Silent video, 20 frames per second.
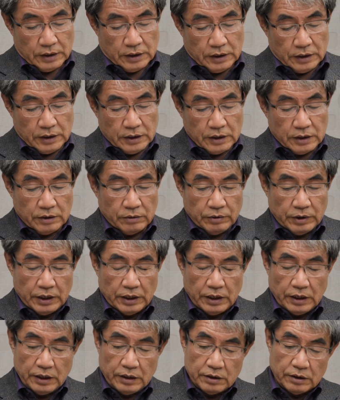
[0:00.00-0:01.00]
이
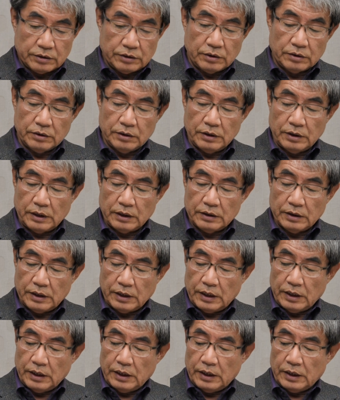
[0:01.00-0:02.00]
기회에
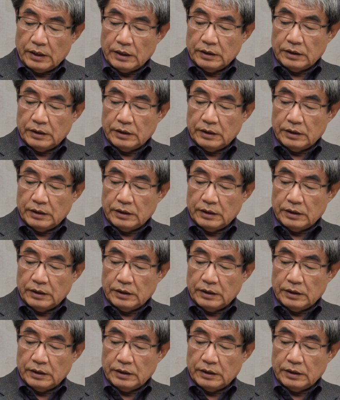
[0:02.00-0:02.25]
여성들한테